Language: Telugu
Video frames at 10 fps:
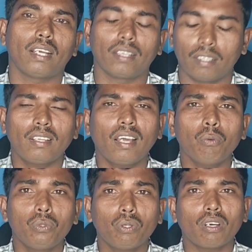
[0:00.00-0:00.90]
సాగింది కానీ
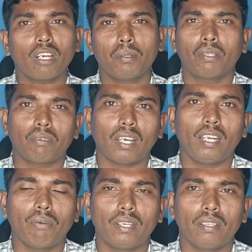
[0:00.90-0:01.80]
ఉద్యోగాలు మాత్రం
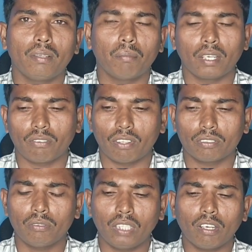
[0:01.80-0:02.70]
రాలేవని మాట
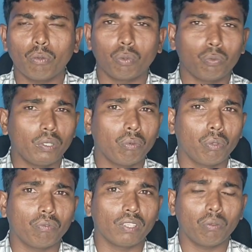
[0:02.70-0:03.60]
వాస్తవం ఎందుకంటే గ్రూప్ వన్
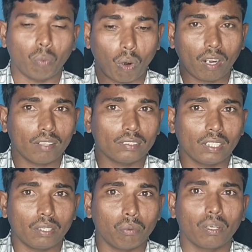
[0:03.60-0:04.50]
నోటిఫికేషన్
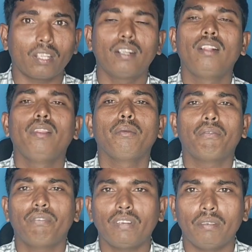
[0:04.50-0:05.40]
ఒక్కసారి కూడా
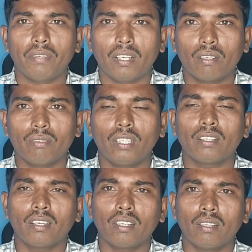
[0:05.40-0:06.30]
ఫిల్ చేయలేరు
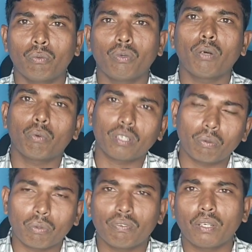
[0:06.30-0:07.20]
ఎందుకంటే ఉన్న ఒక్క
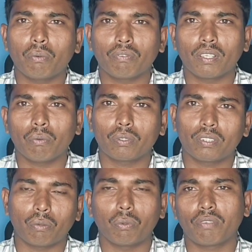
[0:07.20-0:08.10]
గ్రూప్ వన్ నోటిఫికేషన్
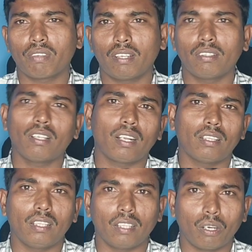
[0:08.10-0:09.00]
ఒకసారి నోటిఫికేషన్ వచ్చింది
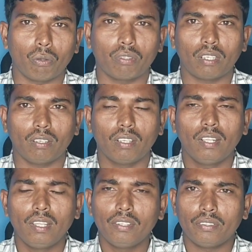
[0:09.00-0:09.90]
రద్దయింది రెండోసారి
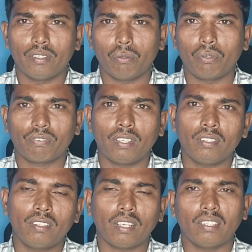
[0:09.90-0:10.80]
నోటిఫికేషన్
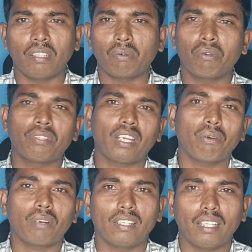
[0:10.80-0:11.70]
వచ్చింది రద్దయింది రెండు సార్లు
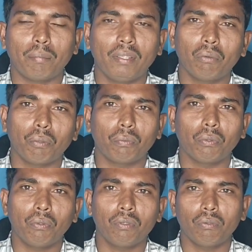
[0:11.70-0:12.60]
కూడా రద్దయిపోయింది గ్రూప్
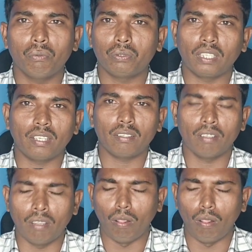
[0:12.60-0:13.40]
టూ ఊసేయలేదు